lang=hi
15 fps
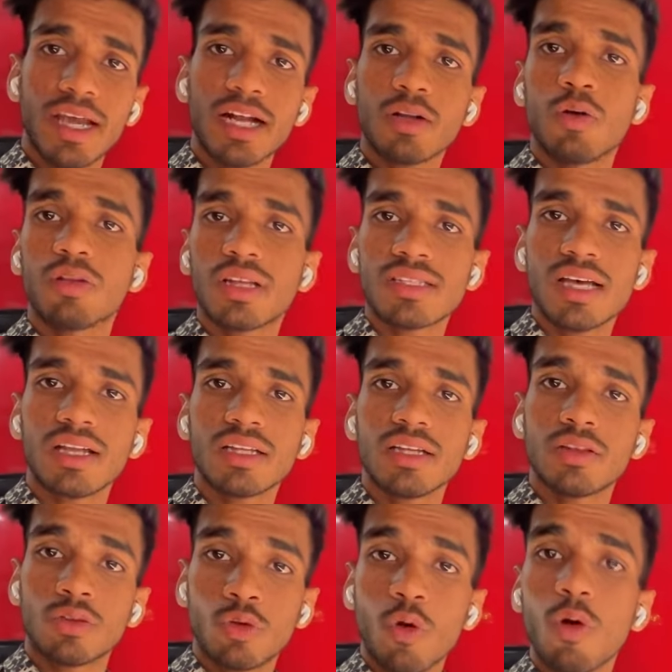गेट खुलते साथ ही
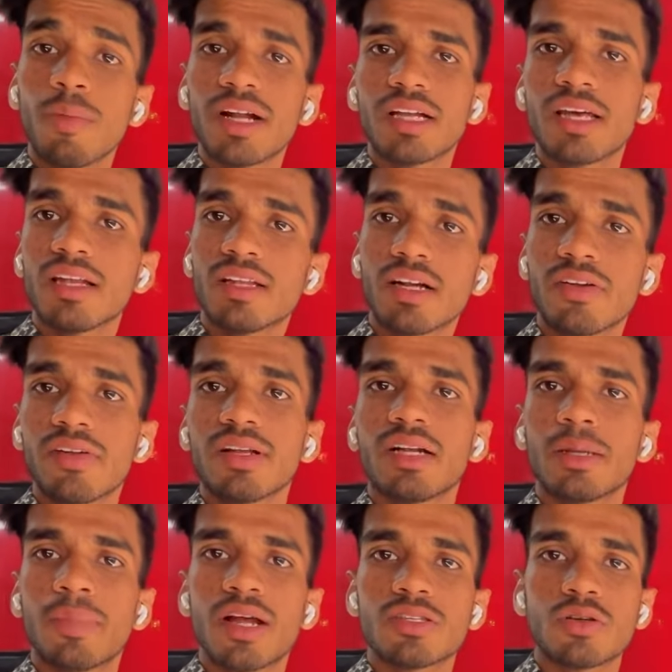दो मिनट के अंदर ट्रेन का
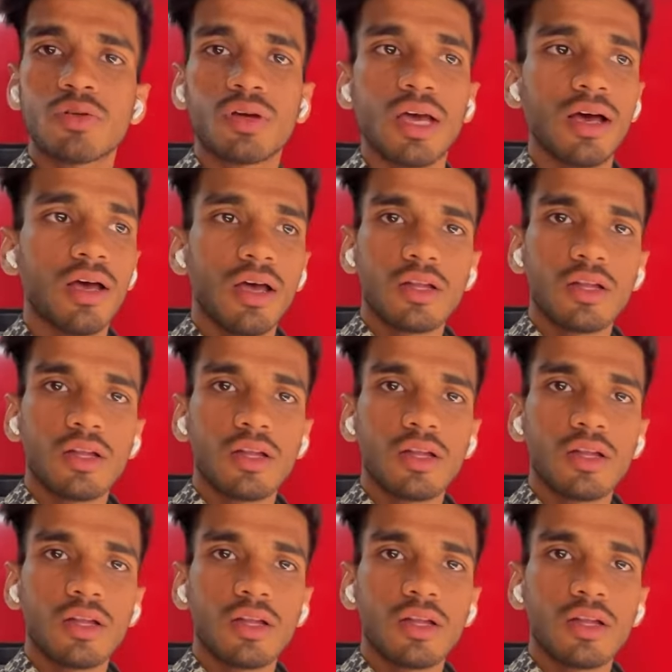डिपार्चर हो गया